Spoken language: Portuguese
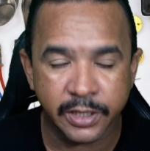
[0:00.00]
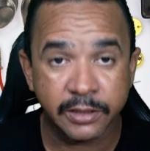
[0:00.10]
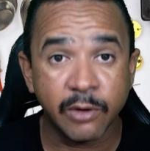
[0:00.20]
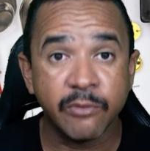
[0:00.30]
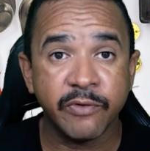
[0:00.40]

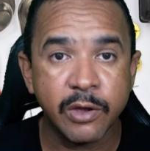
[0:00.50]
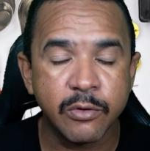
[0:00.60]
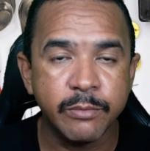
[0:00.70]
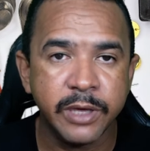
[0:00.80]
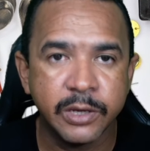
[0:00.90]
Então, vem
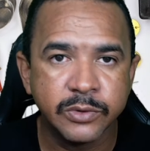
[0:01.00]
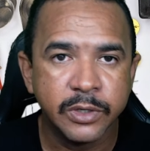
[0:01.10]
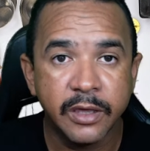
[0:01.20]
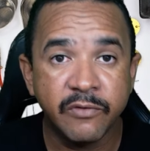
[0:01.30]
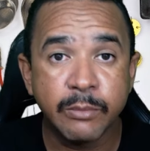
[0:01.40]
comigo
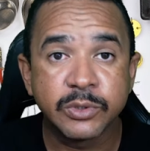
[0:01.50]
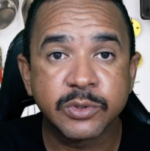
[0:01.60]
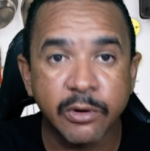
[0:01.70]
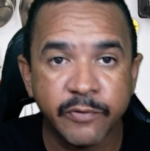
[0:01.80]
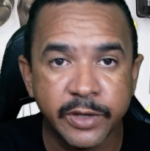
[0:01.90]
e vamos
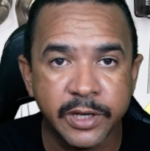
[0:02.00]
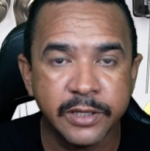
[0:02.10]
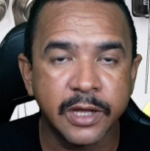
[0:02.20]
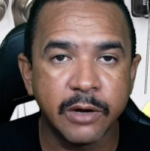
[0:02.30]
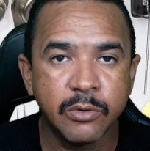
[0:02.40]
conferir
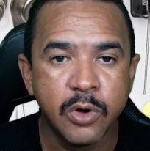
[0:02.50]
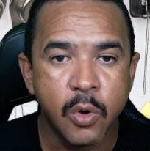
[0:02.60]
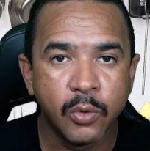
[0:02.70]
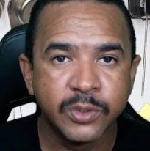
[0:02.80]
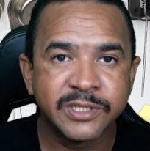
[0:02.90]
então
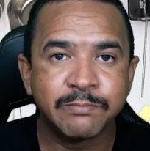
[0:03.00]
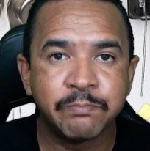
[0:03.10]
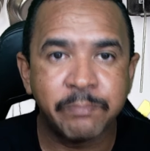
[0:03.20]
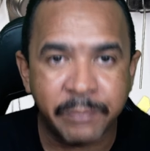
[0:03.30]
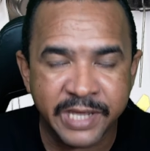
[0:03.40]
os
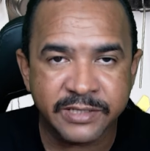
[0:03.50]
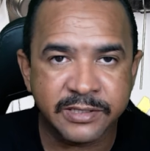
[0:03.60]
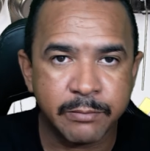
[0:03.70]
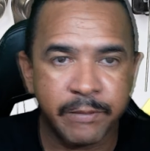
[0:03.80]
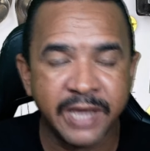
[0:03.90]

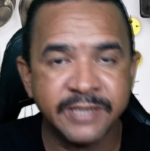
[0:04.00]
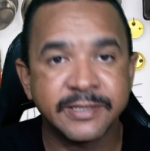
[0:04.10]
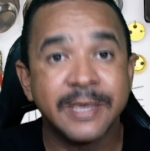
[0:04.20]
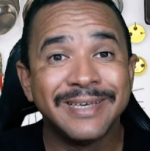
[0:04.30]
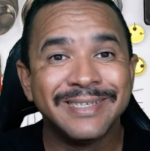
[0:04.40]

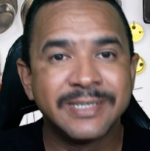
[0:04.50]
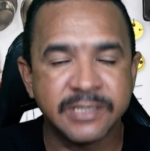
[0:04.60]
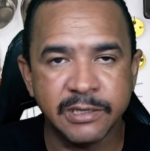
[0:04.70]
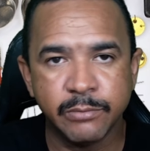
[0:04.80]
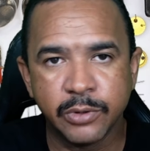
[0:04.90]
principais
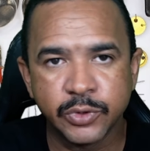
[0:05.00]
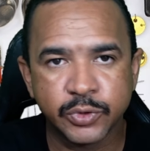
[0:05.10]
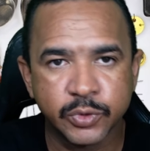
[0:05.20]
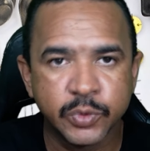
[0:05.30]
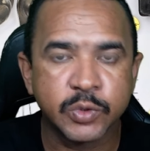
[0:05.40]
símbolos
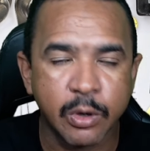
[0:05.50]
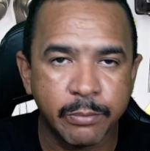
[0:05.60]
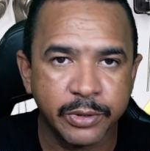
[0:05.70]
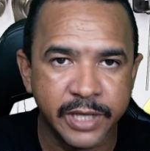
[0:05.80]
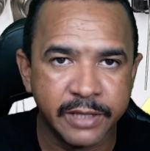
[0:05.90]
dos
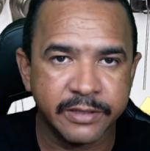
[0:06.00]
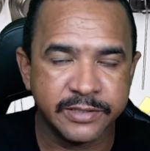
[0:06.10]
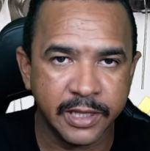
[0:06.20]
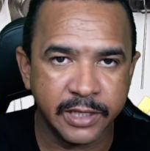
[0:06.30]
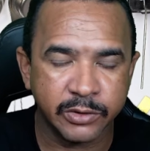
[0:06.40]

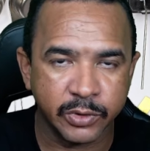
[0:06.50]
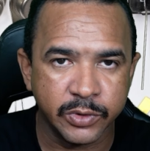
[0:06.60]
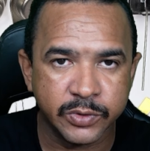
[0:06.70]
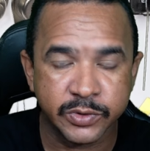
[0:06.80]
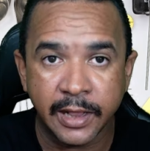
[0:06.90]
componentes
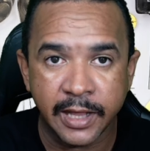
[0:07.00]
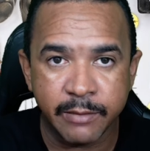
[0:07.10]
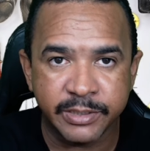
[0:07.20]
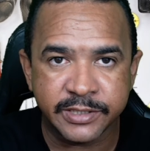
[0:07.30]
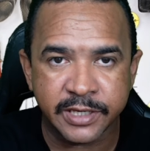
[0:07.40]
eletrônicos.
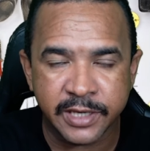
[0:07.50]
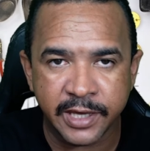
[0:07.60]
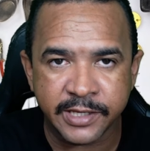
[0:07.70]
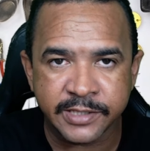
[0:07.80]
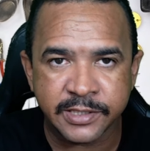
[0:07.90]
Lembre-se que
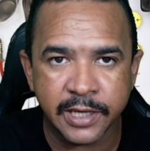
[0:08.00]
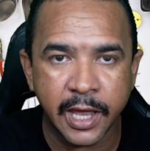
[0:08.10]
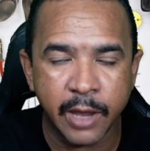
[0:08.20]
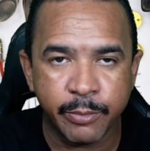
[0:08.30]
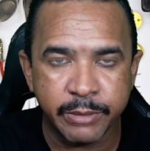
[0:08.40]
esse
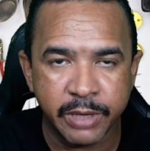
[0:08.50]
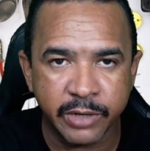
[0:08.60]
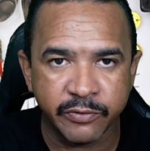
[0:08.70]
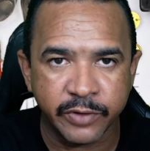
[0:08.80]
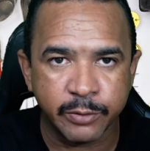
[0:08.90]
é o
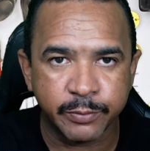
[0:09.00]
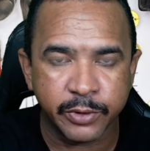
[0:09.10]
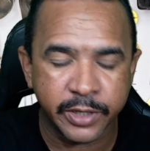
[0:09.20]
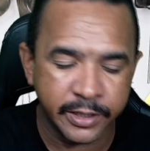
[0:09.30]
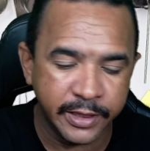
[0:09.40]
primeiro vídeo,
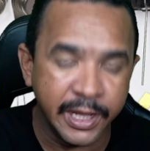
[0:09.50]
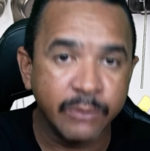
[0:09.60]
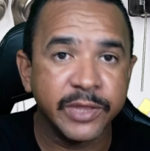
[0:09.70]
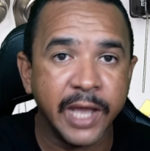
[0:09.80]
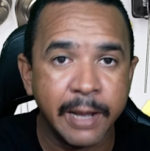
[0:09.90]
porque não
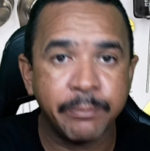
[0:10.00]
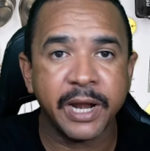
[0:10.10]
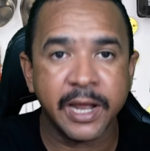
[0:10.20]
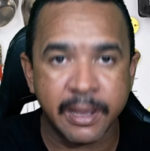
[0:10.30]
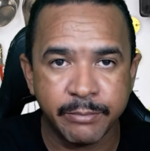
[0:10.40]
dá
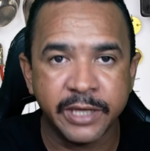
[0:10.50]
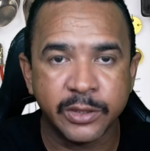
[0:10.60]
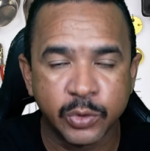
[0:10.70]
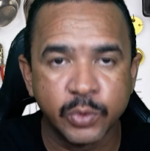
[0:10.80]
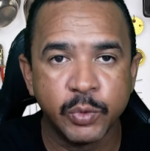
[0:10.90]
para
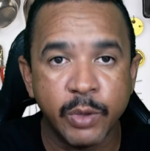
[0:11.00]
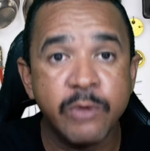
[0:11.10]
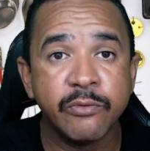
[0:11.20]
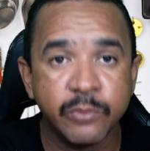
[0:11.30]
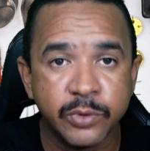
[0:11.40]
caber tudo em
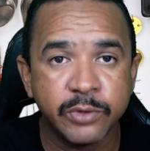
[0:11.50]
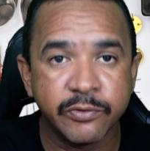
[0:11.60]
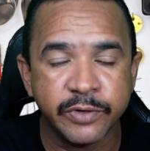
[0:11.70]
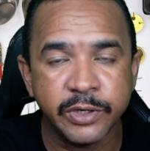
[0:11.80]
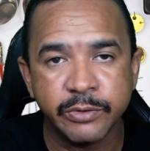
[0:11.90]
um único
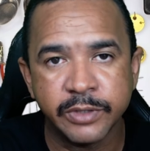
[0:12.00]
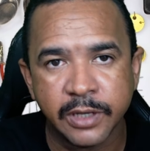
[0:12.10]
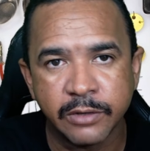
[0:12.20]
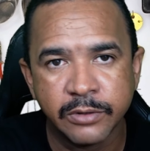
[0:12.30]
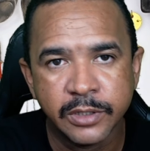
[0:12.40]
vídeo,
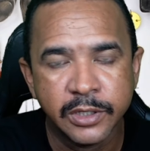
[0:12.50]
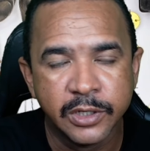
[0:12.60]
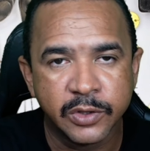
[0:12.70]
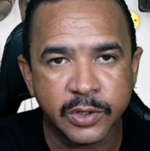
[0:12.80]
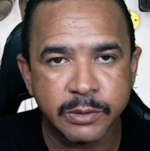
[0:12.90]
então
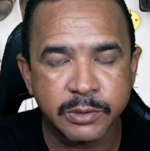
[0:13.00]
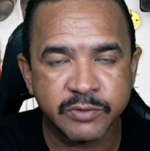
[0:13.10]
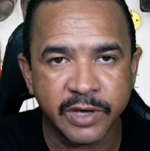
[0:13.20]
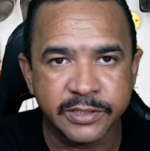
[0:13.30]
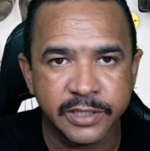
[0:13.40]
nós vamos
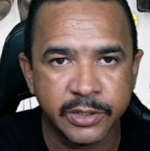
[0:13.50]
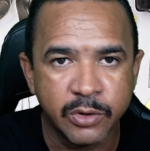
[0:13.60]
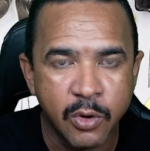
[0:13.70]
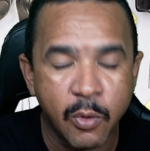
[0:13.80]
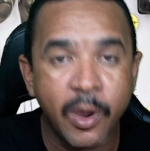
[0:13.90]
fazer
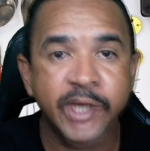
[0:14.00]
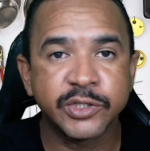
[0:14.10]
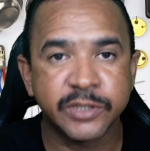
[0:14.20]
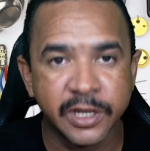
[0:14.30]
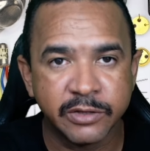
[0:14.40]
o
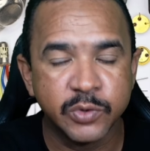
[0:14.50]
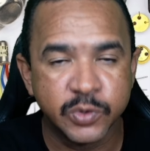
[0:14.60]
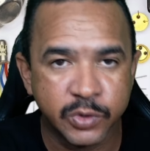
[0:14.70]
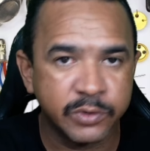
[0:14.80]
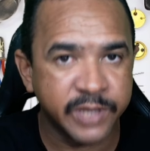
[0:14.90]
restante
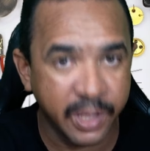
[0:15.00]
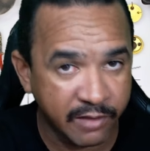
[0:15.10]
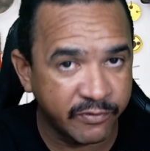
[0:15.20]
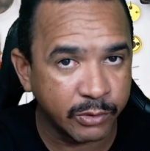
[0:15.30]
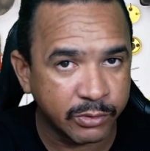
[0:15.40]
dos outros que ainda
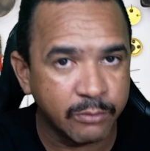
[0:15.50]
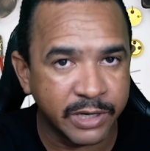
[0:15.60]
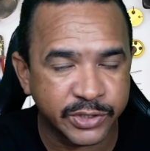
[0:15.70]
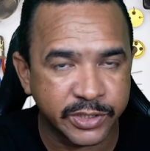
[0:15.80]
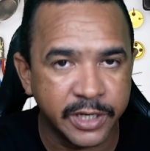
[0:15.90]
faltam
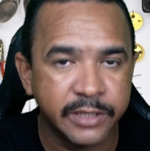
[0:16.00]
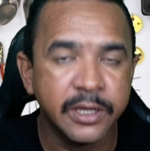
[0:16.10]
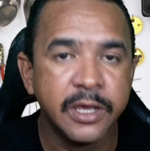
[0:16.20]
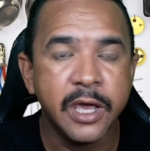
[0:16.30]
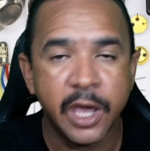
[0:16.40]
bastante
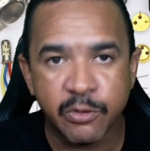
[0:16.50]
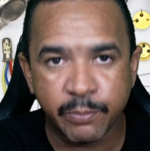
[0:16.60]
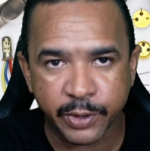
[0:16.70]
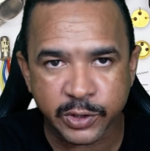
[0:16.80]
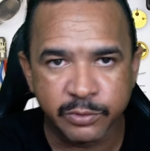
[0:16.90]
em um
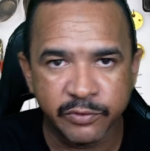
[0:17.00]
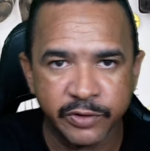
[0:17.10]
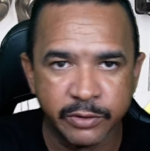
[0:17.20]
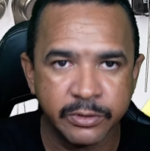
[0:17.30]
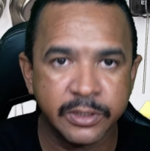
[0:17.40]
próximo
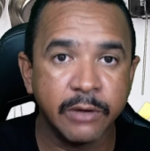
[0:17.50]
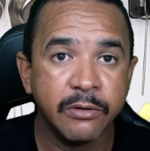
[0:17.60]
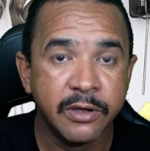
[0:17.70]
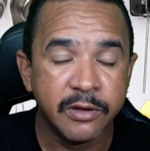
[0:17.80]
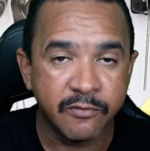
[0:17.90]
vídeo. Então,
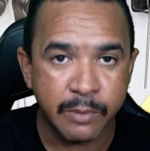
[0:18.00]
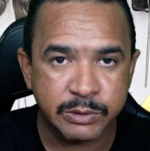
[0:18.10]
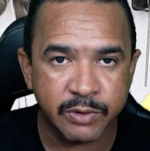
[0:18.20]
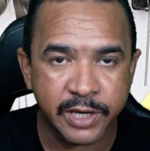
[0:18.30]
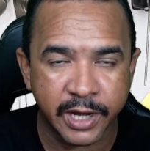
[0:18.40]

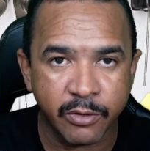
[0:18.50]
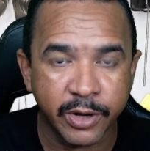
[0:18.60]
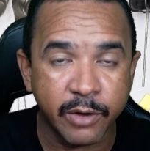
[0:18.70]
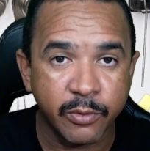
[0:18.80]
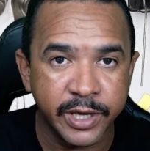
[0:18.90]
vamos ficar
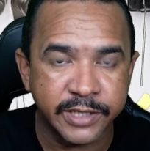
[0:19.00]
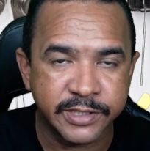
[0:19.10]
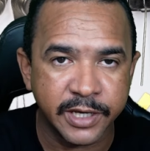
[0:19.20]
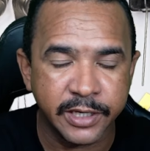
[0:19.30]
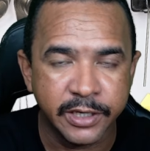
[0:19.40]
agora com
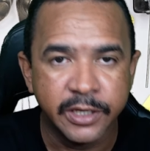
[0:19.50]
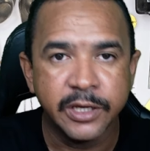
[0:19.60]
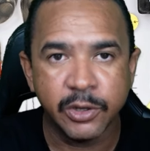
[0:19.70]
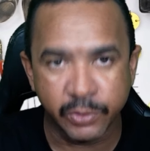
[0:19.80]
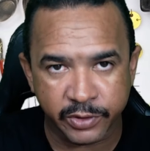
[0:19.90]
esse aí
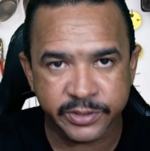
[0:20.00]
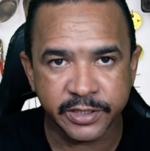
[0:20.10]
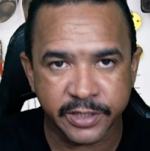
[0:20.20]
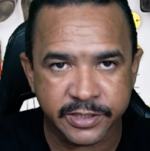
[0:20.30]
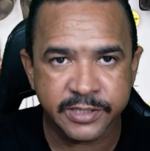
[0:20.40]
eu tenho
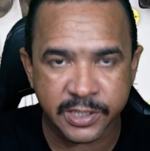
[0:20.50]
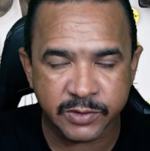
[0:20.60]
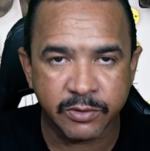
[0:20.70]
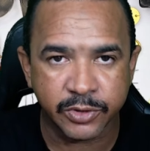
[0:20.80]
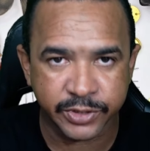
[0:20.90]
certeza que vocês
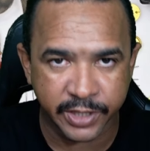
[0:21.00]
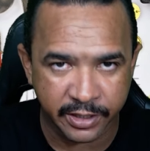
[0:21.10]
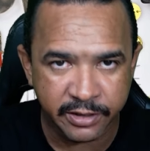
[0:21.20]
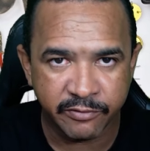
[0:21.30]
vão gostar.